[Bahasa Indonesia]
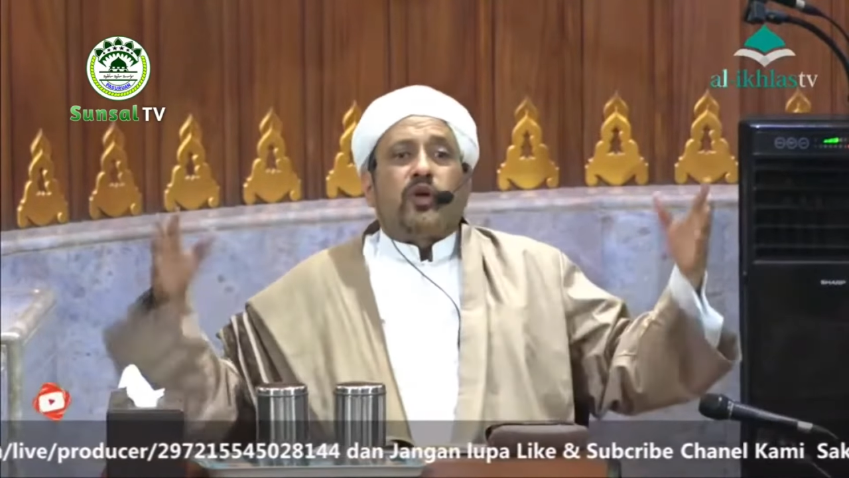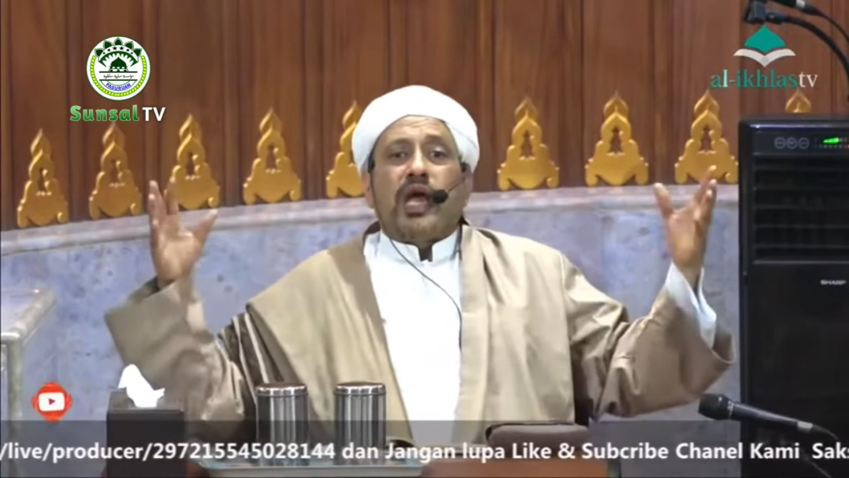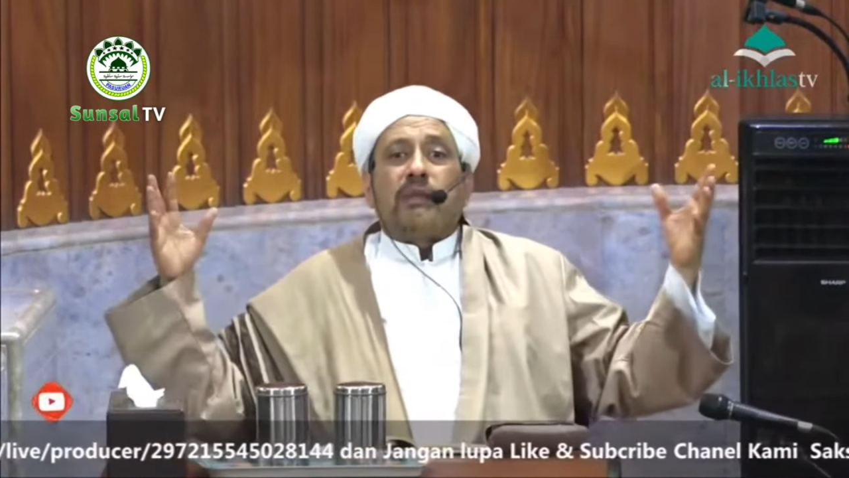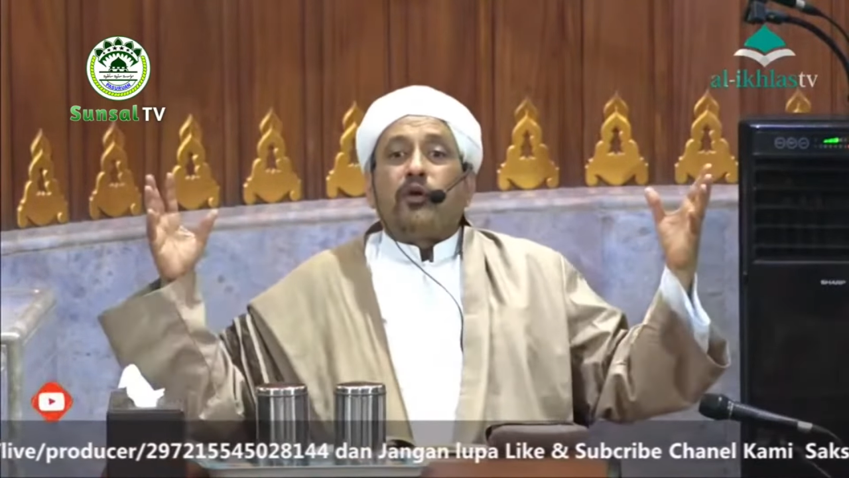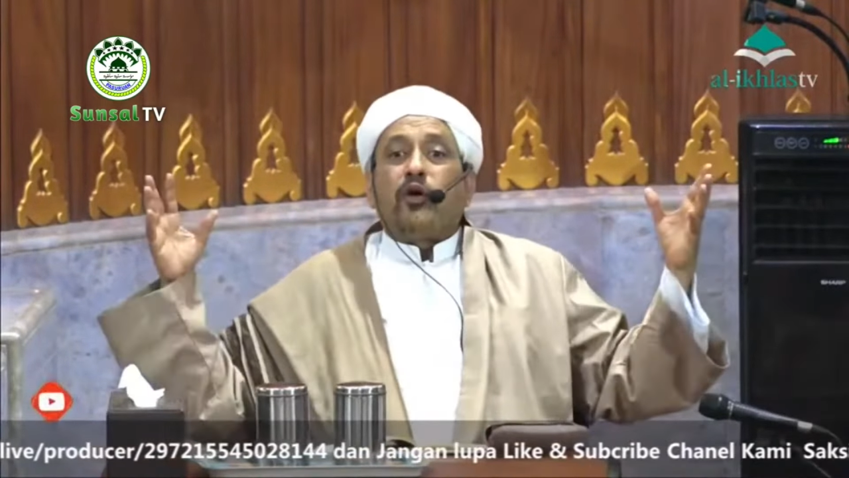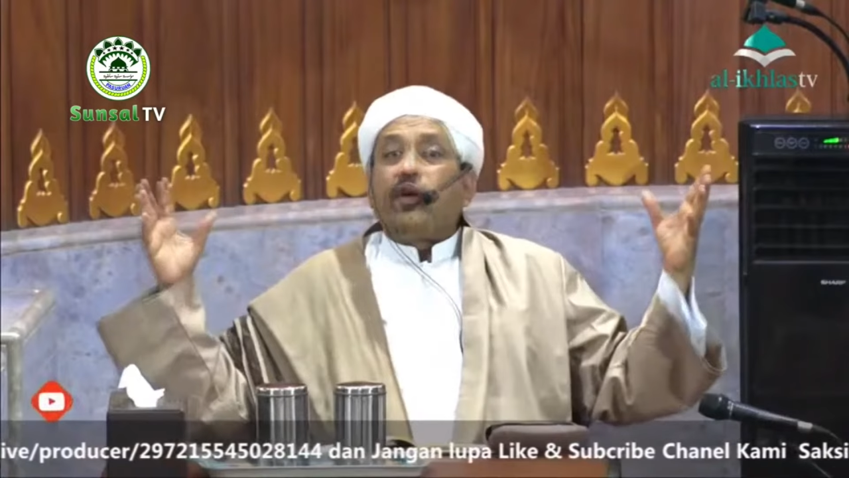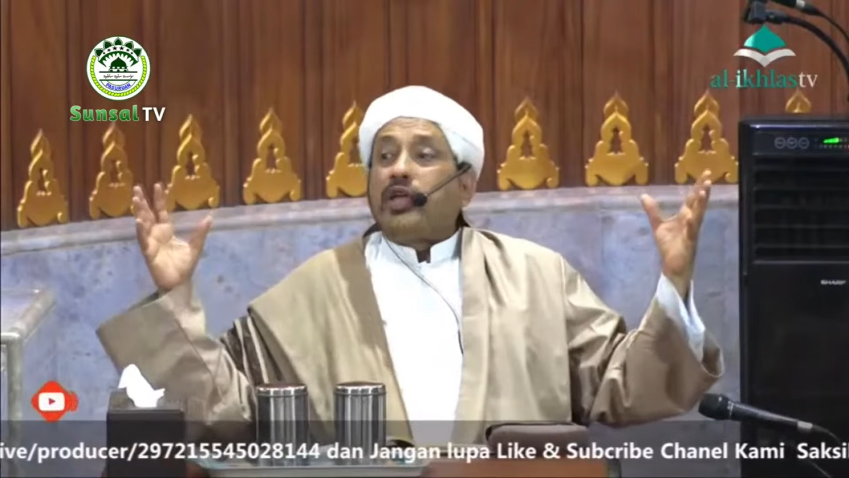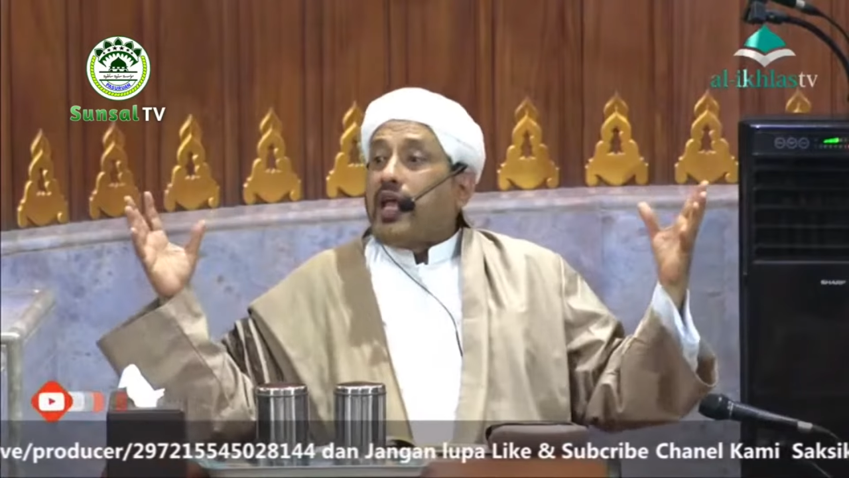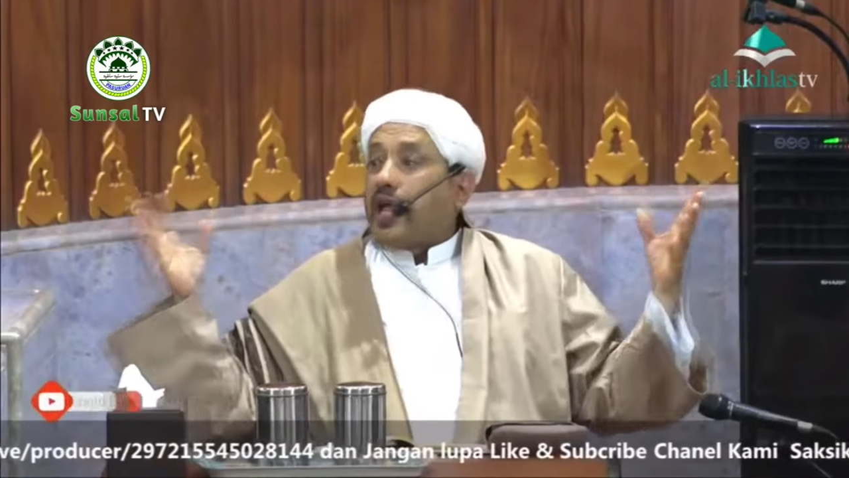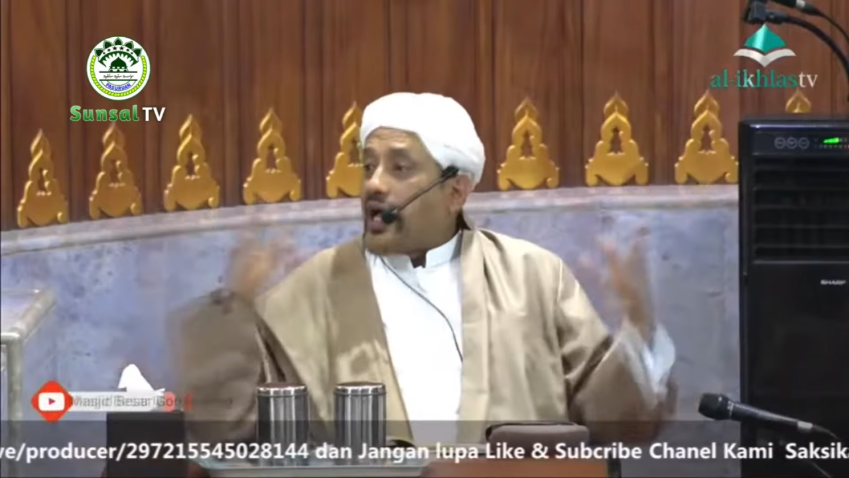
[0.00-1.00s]

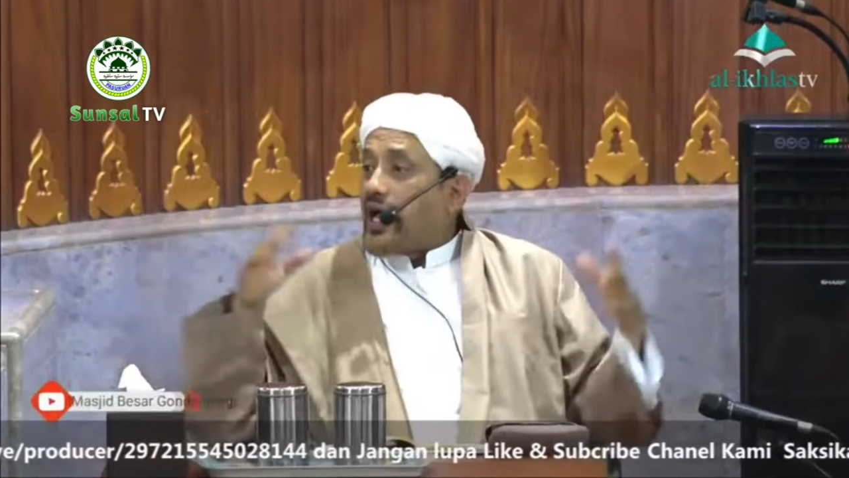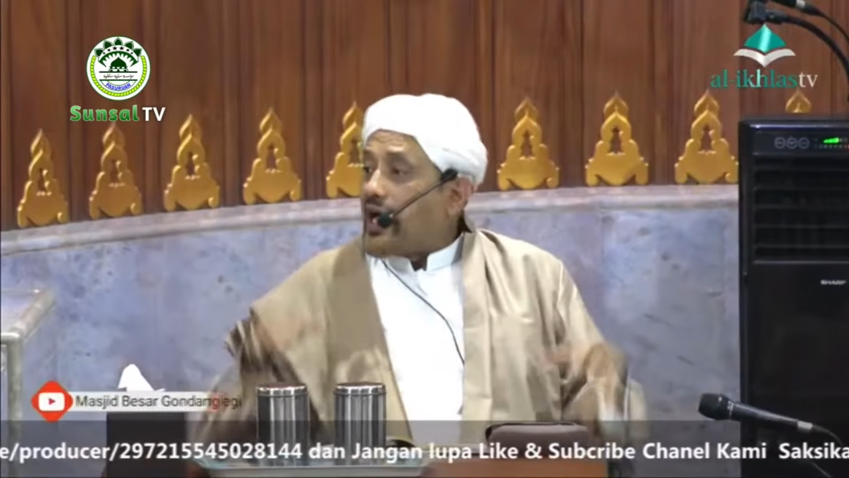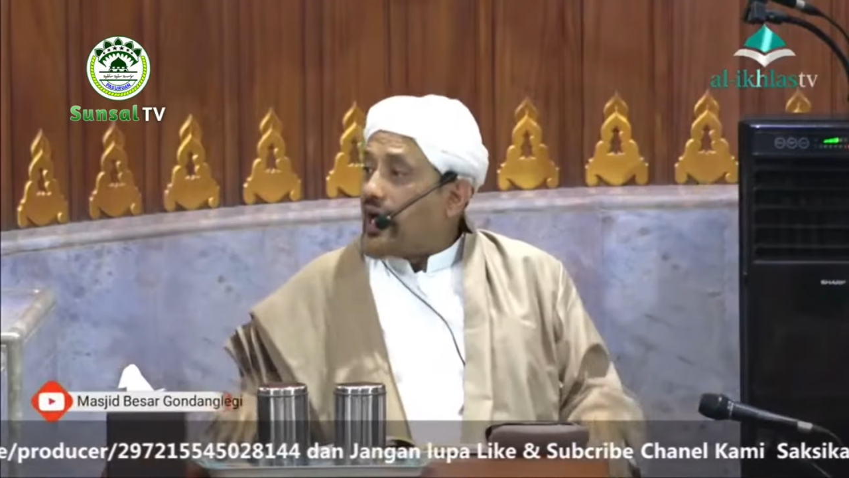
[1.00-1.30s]
poya-poya.